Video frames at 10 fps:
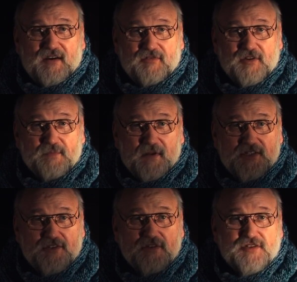Вот
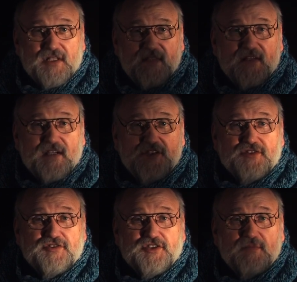прочтет человек,
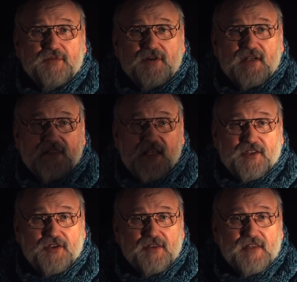ищущий Бога,
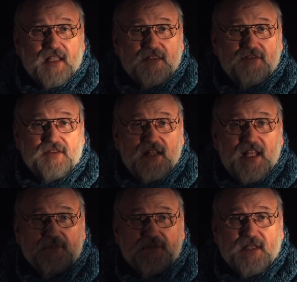дойдет до одной
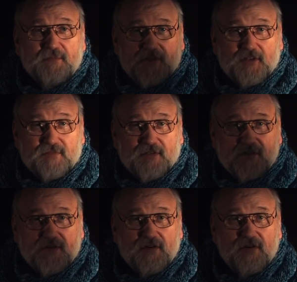нелепости, потом до
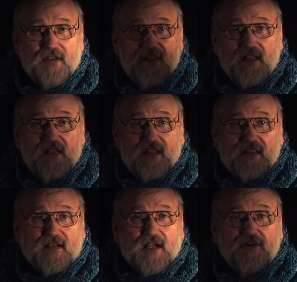другой.
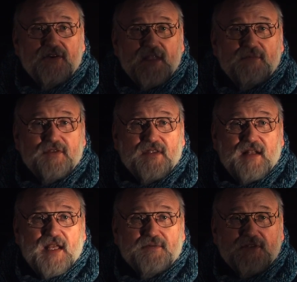На какой-нибудь
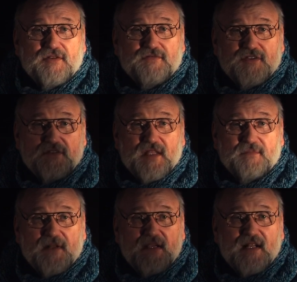нелепости он все-таки
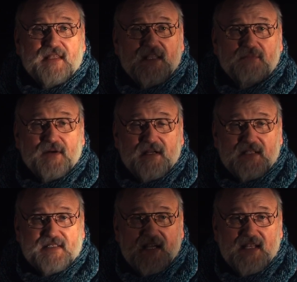прекратит
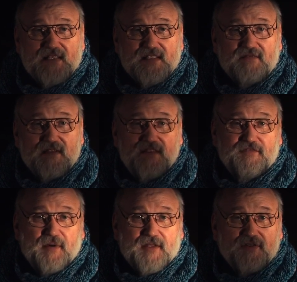богоискательство и
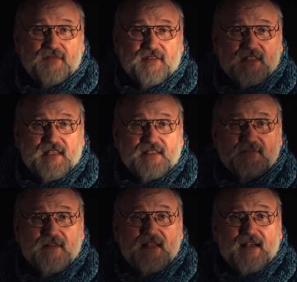впадет в
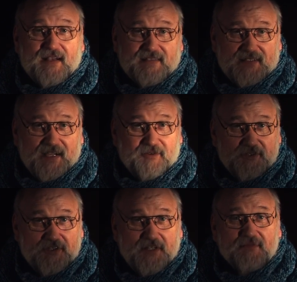атеизм. А
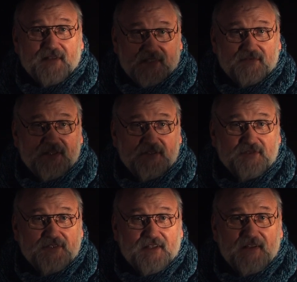заговорщикам этого и
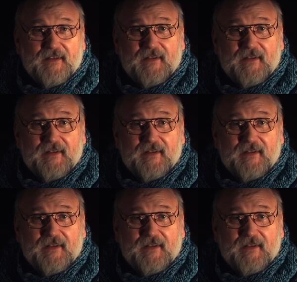нужно.